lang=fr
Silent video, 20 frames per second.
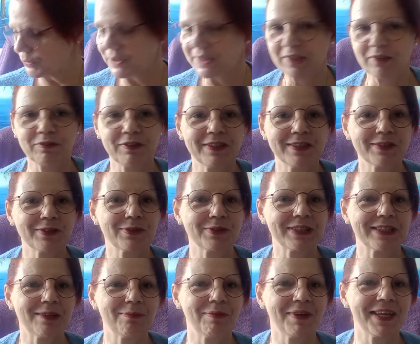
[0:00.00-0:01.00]
saviez ce que
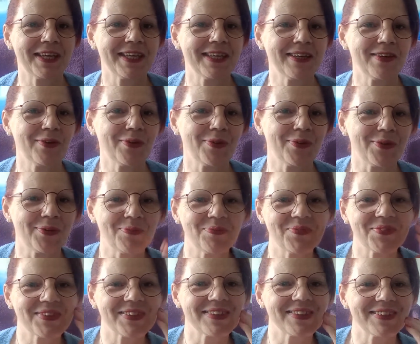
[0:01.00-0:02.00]
j'aimerais
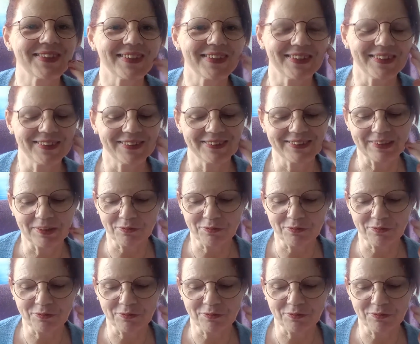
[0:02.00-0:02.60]
en